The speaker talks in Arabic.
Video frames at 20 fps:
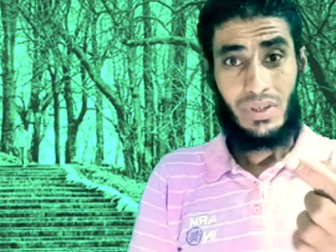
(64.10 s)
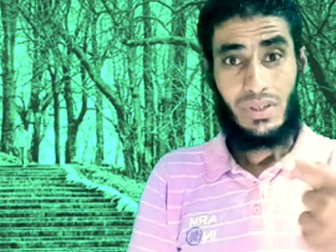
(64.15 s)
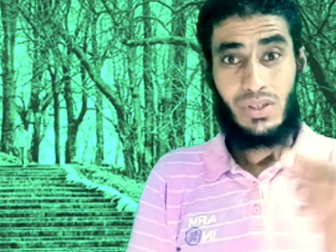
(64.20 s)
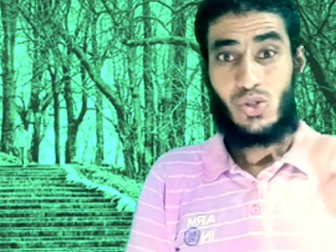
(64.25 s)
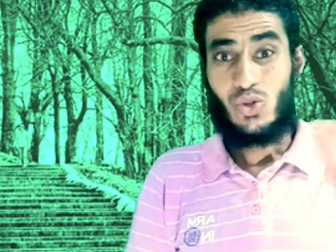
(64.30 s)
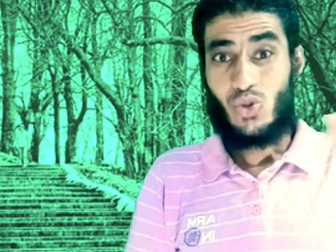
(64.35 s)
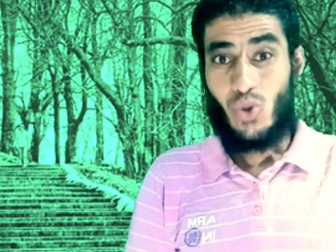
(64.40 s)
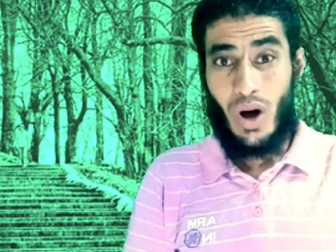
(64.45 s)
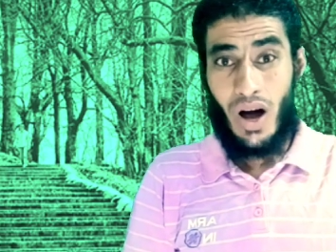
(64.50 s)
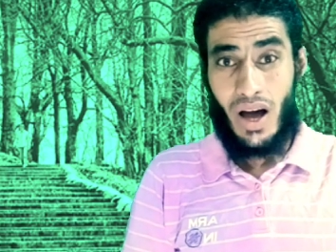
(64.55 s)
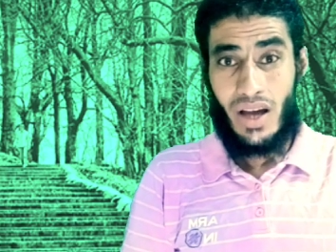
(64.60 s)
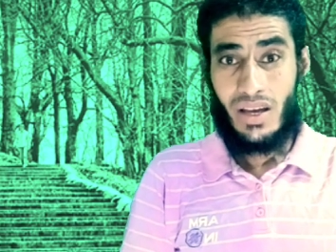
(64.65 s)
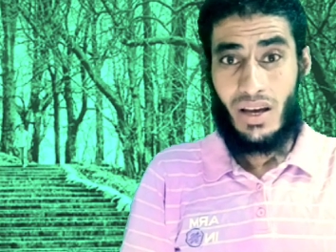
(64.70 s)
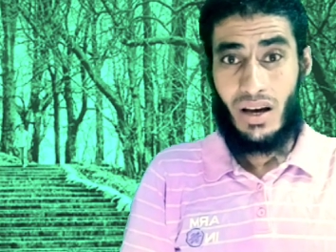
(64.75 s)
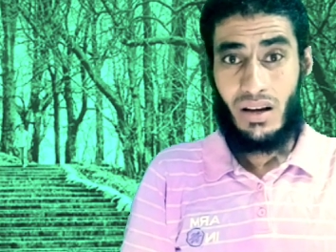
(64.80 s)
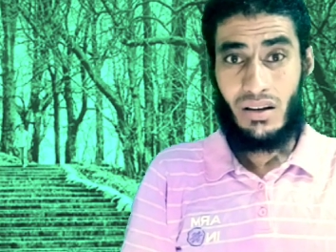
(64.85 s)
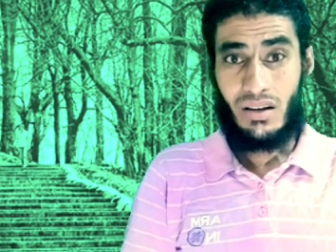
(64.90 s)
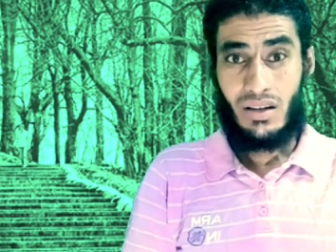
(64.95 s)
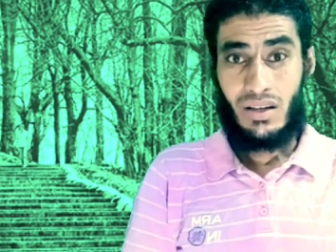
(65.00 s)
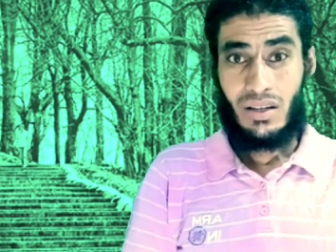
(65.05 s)

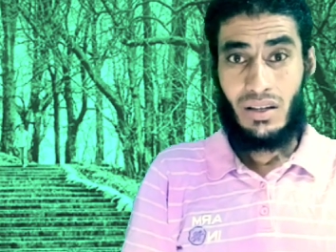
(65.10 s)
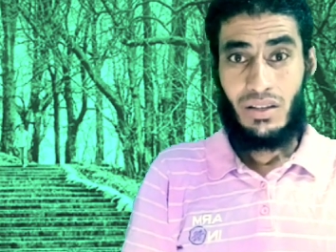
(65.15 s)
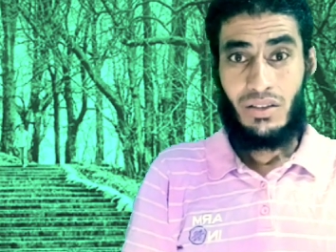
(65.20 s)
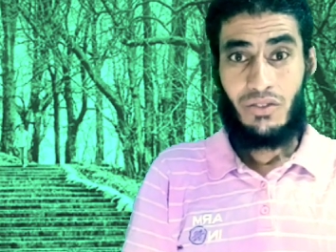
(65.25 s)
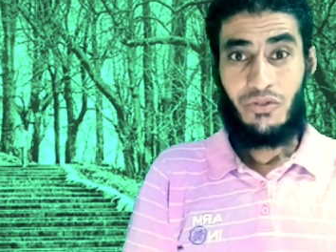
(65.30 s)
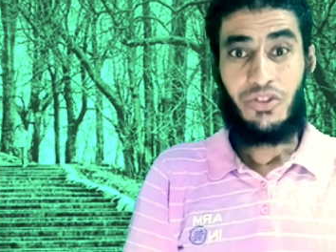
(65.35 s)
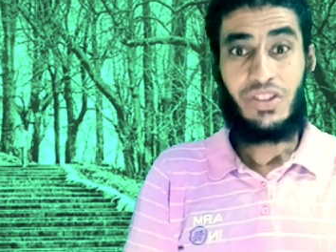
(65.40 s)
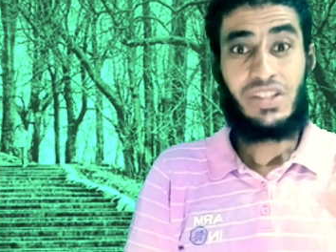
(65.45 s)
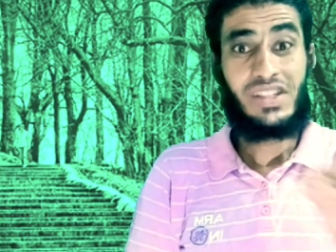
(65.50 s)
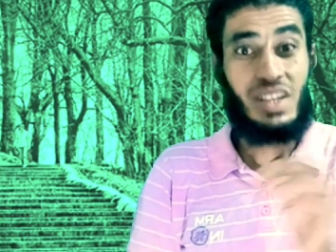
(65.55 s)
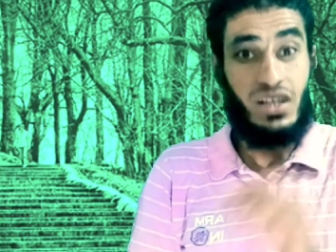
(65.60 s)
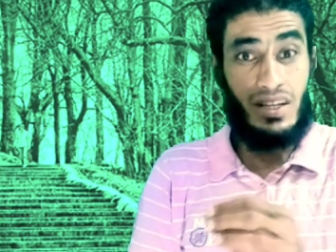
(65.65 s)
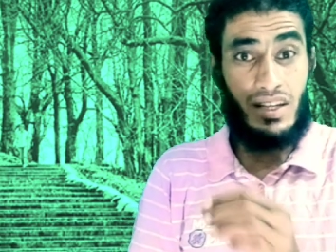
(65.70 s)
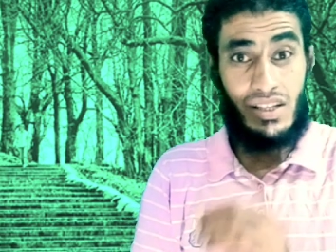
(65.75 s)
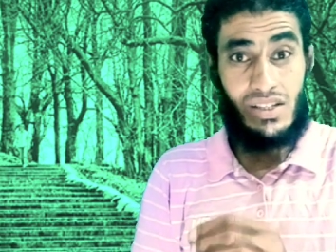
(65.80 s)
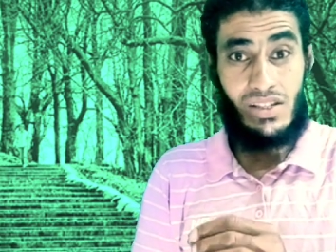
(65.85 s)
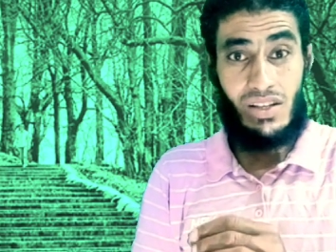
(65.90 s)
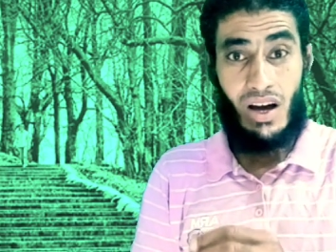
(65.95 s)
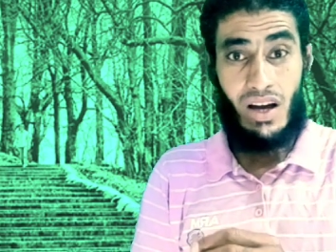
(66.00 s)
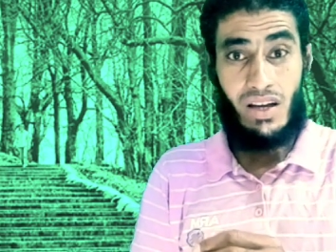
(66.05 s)
صغير في
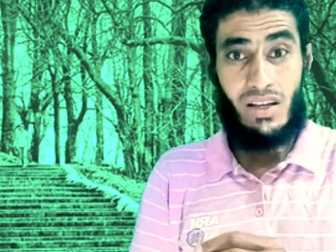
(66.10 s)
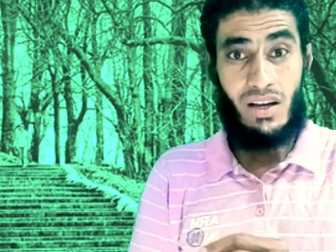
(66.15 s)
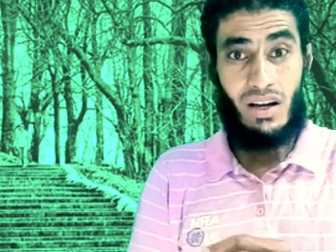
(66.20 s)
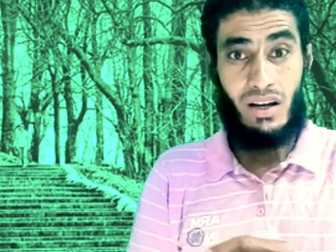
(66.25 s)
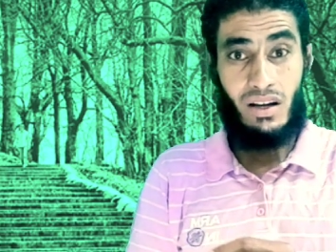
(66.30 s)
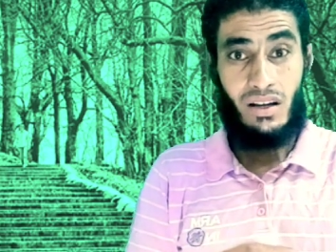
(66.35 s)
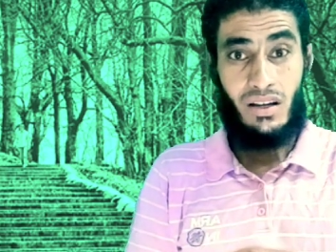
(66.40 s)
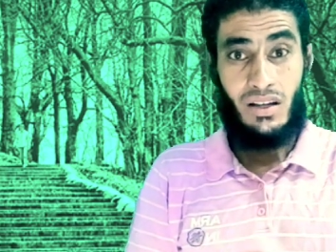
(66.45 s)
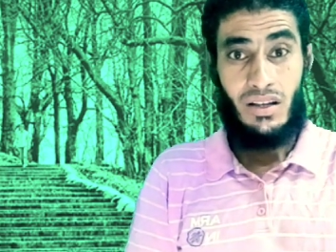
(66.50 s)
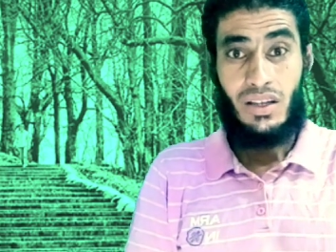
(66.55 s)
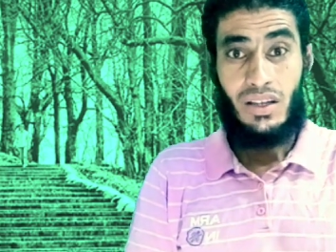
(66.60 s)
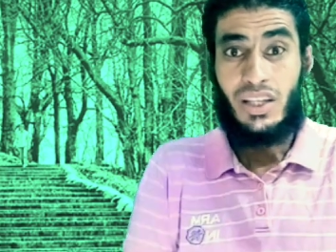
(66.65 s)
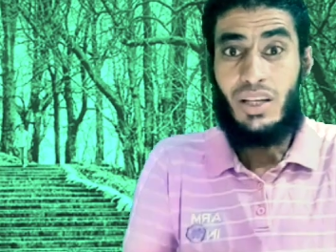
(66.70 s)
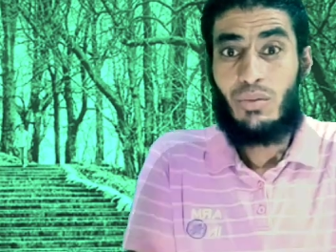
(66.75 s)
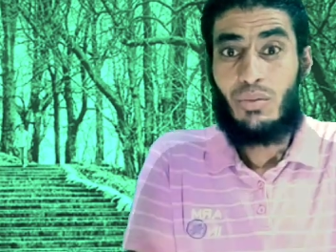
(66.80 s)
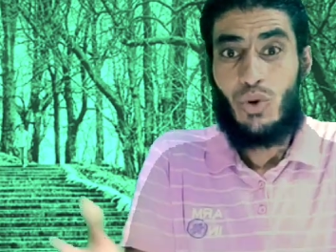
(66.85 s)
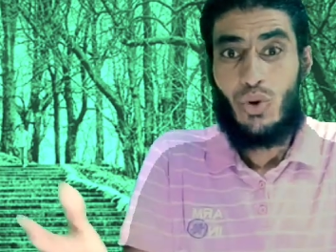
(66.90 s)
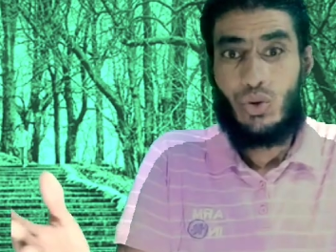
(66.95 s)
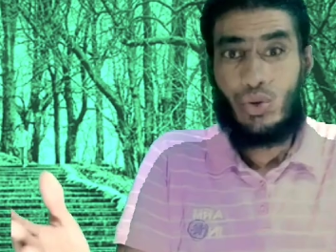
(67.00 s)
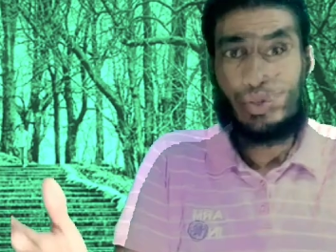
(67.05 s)
سن صغير
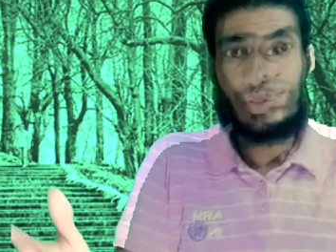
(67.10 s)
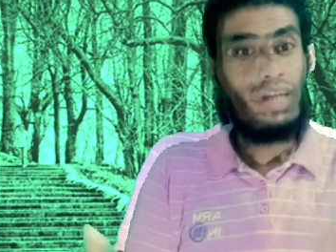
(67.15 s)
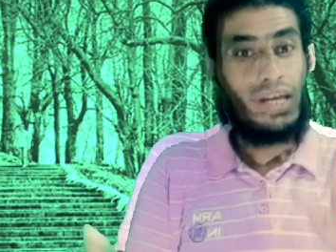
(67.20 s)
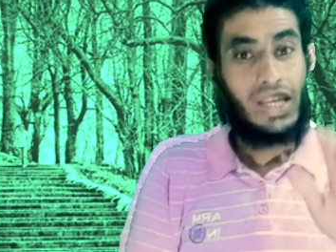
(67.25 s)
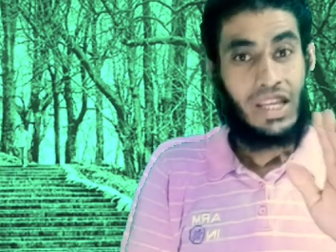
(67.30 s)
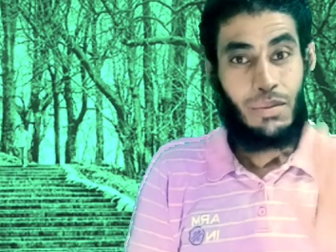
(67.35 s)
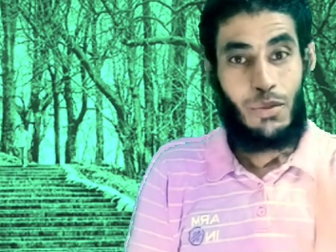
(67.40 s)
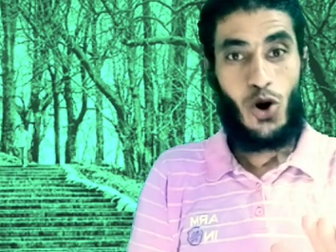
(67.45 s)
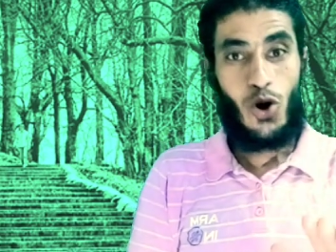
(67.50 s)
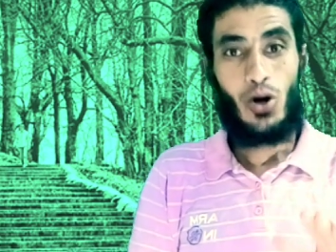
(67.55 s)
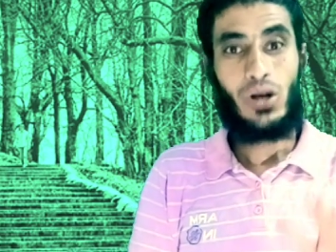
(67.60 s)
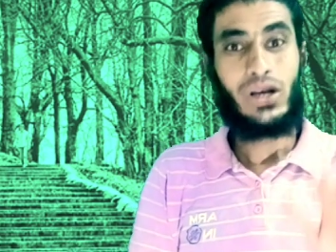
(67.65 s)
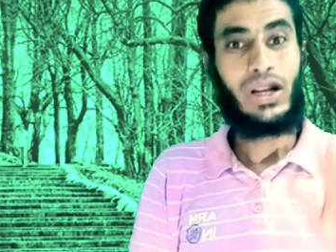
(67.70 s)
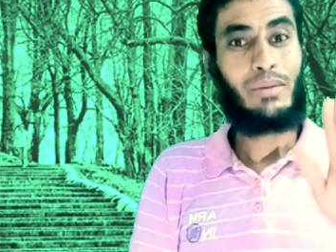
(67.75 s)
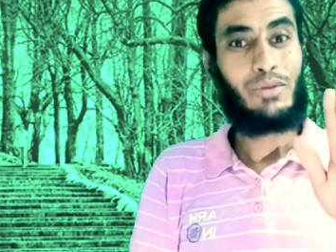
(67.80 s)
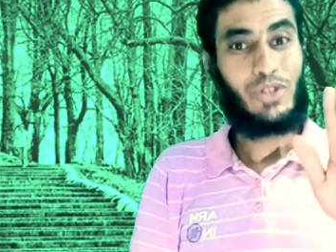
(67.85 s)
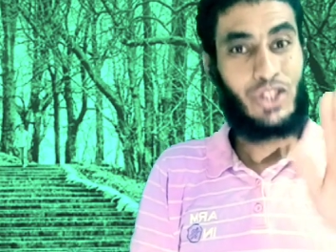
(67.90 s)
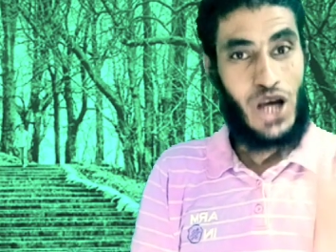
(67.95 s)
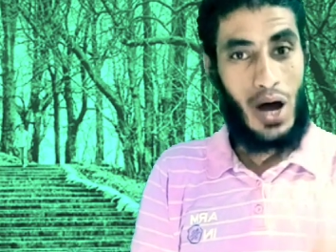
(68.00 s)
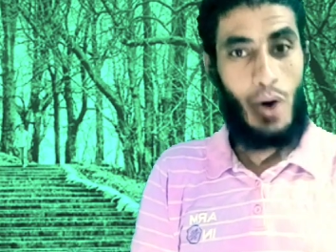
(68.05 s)
يموت وزي ما قلنا
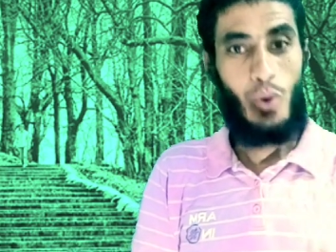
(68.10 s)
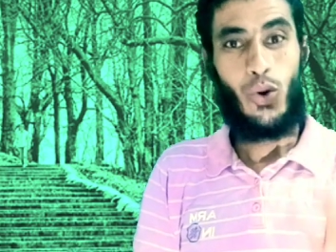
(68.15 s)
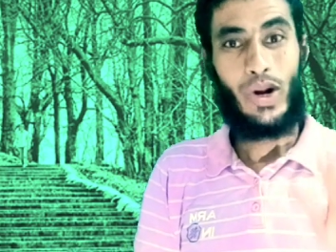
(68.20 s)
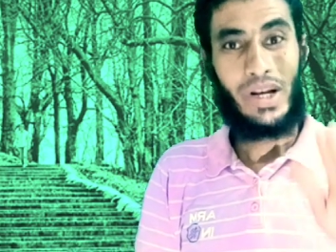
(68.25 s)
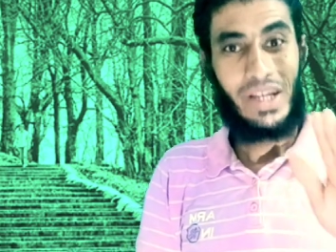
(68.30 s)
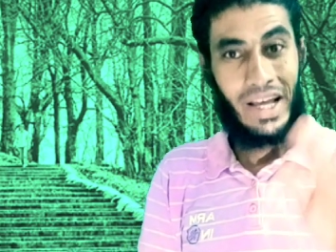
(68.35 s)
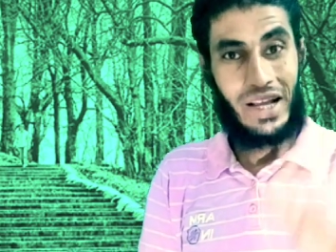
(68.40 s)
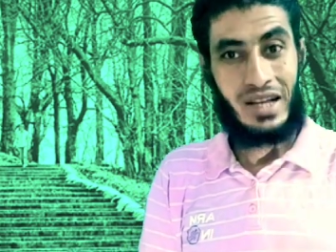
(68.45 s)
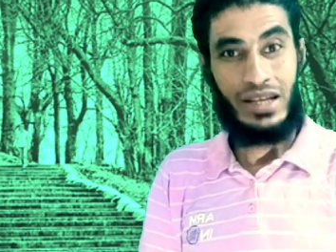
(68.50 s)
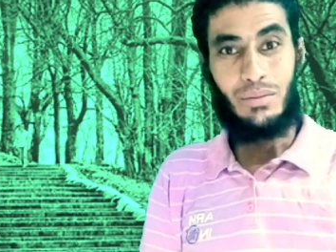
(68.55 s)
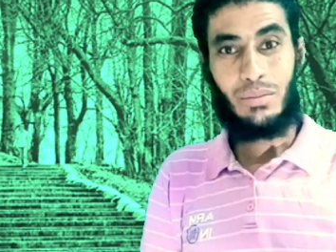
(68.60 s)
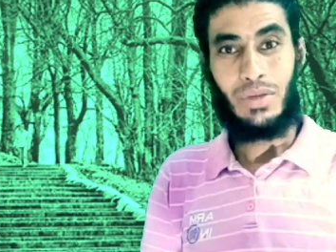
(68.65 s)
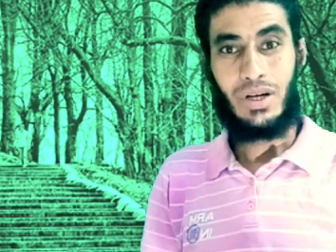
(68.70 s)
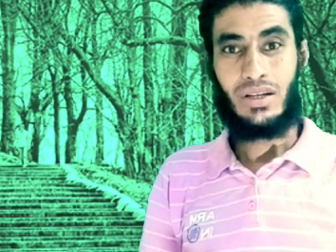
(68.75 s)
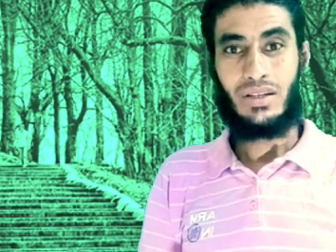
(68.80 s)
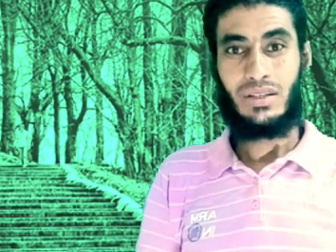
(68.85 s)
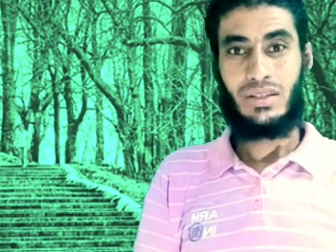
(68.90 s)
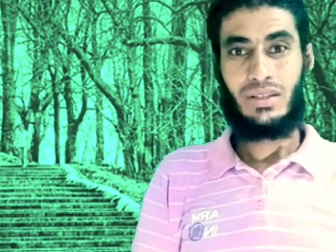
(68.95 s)
مش أول جريمة